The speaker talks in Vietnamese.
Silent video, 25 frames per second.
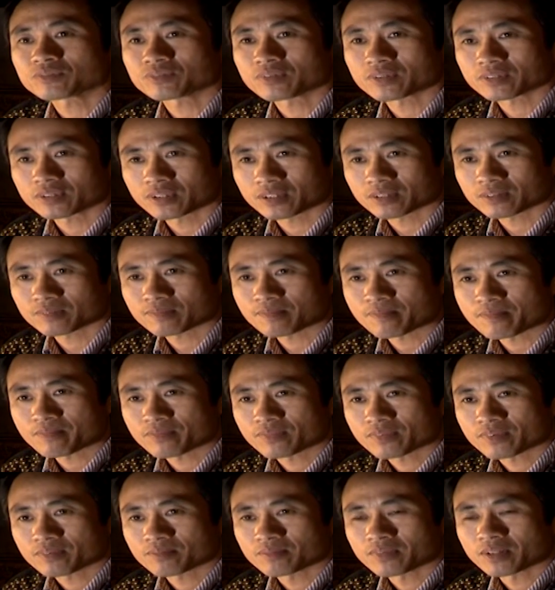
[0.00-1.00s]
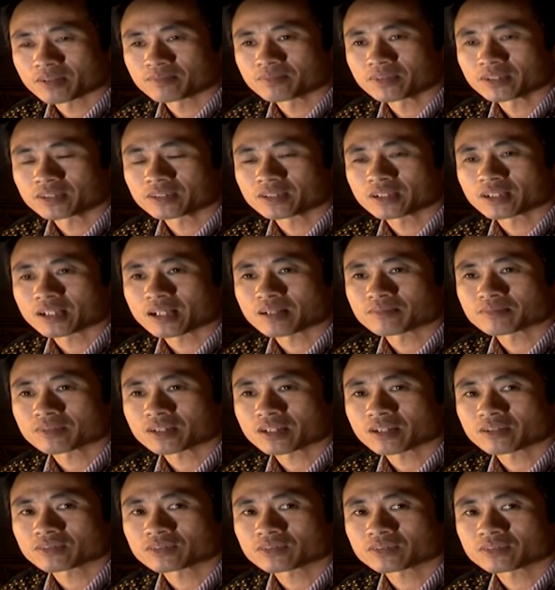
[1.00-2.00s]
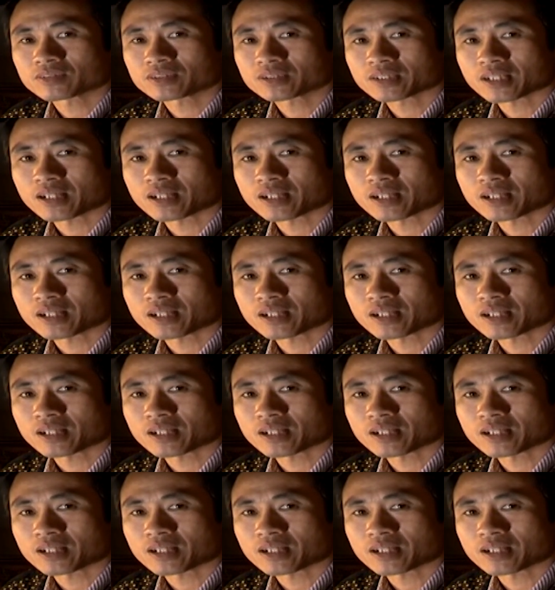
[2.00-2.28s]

dụng vào được. Mà mình chỉ làm thế nào cho